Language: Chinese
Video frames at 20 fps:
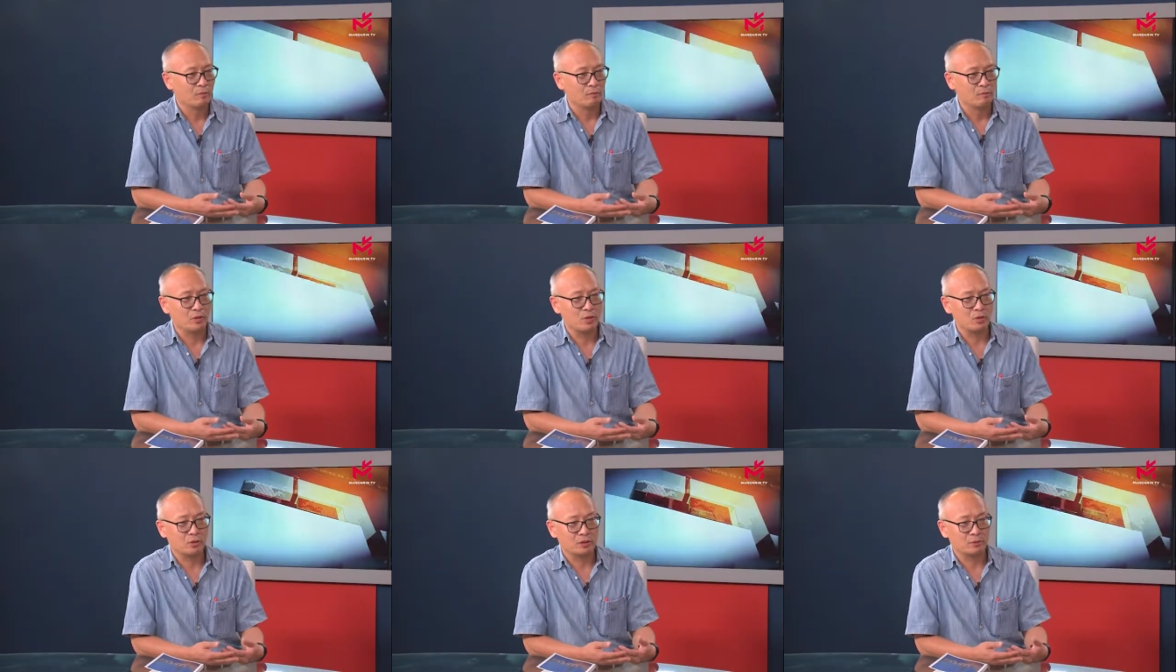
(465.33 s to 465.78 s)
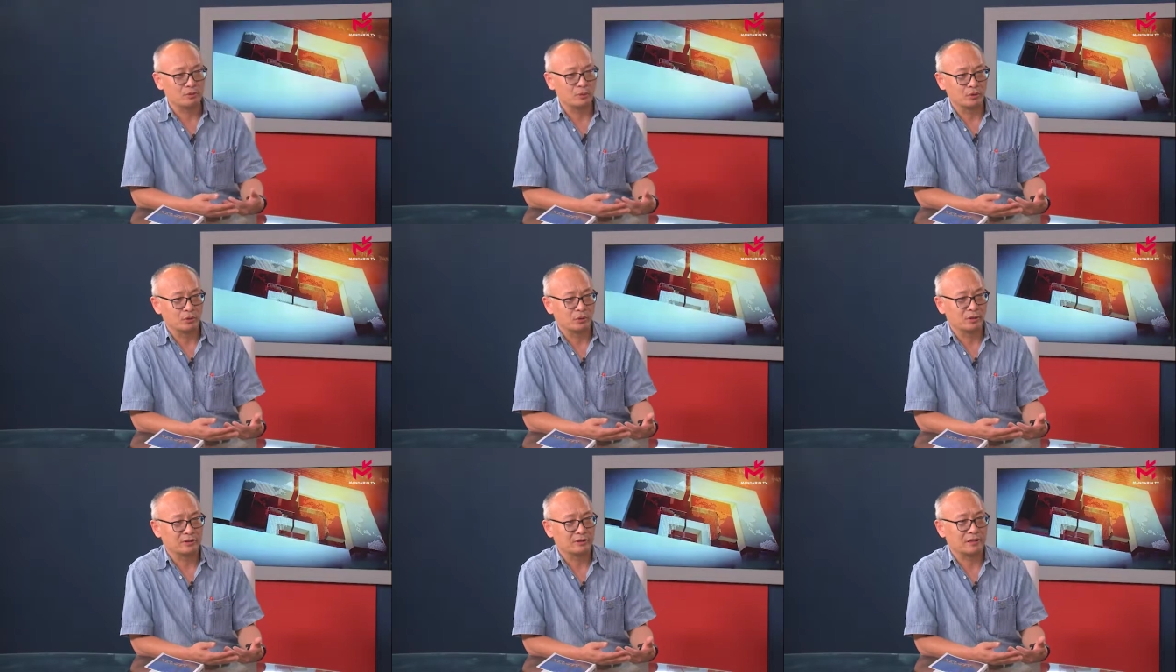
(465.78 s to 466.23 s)
没有这么
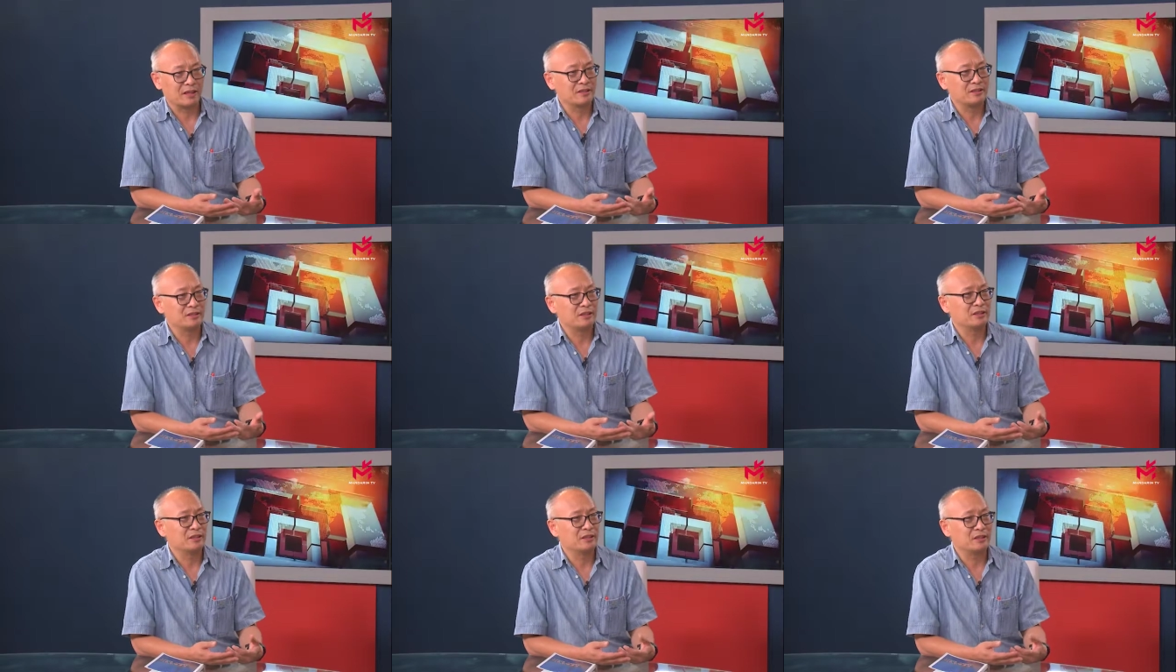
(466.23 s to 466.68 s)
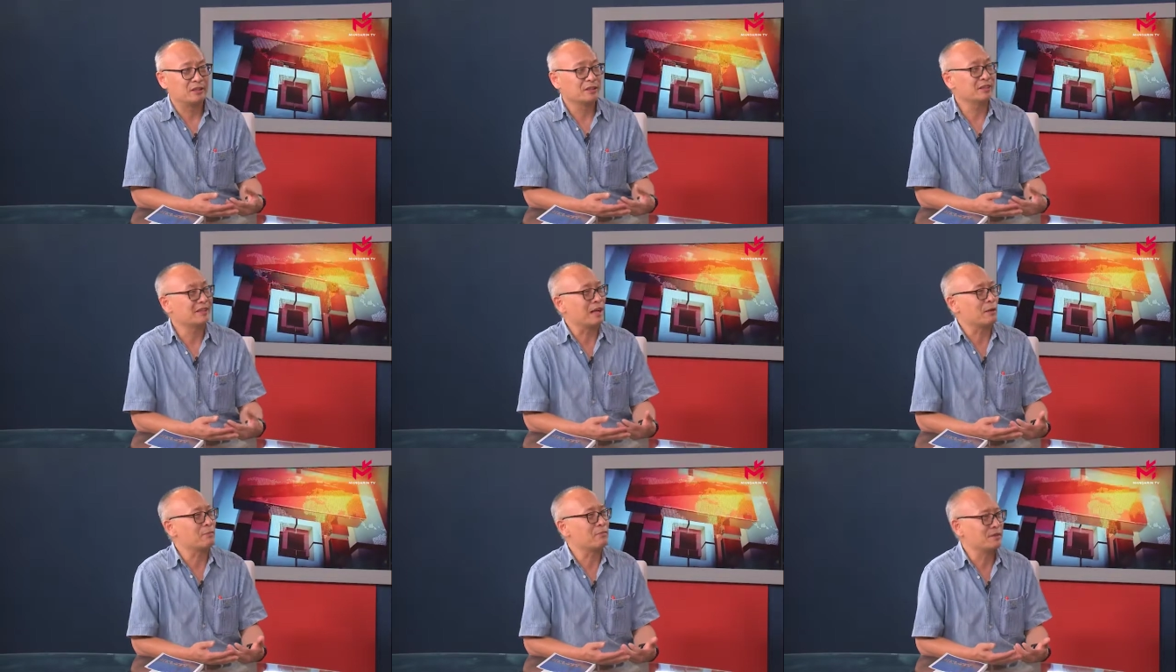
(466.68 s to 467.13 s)
多担心，已已
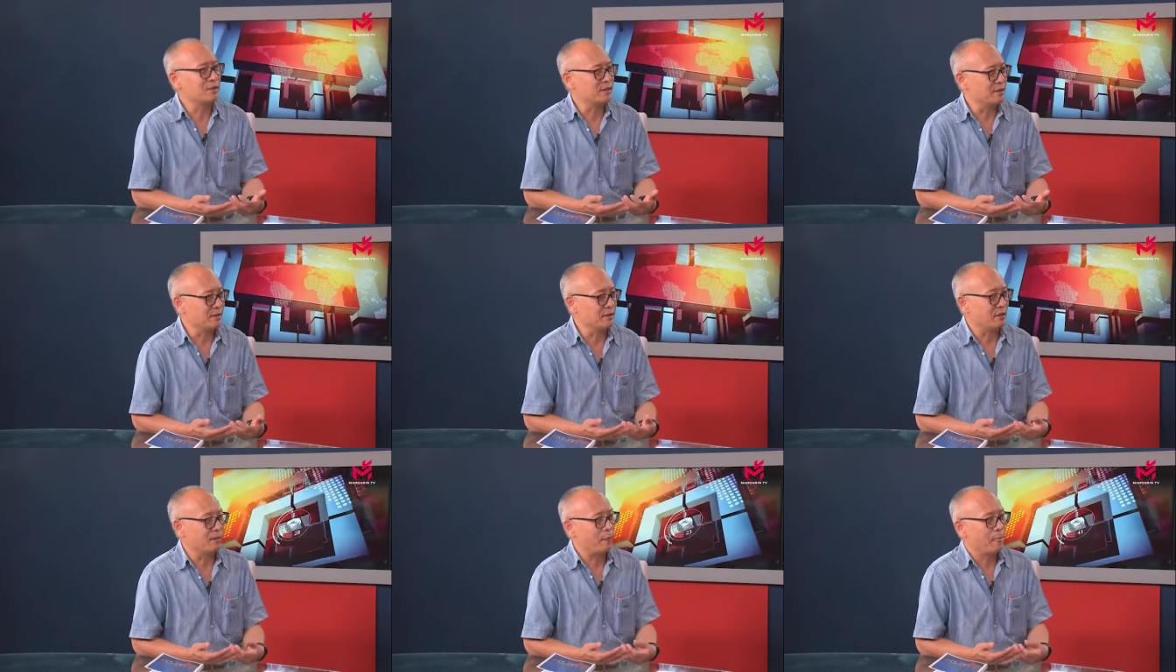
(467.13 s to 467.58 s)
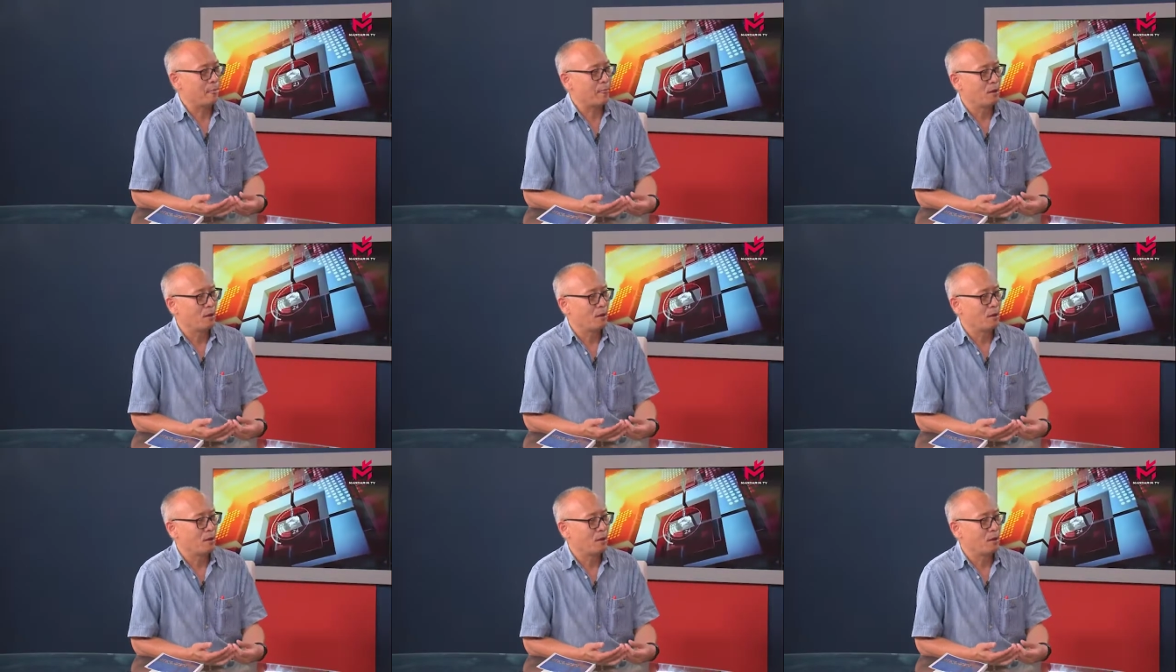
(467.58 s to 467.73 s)
经来不及了。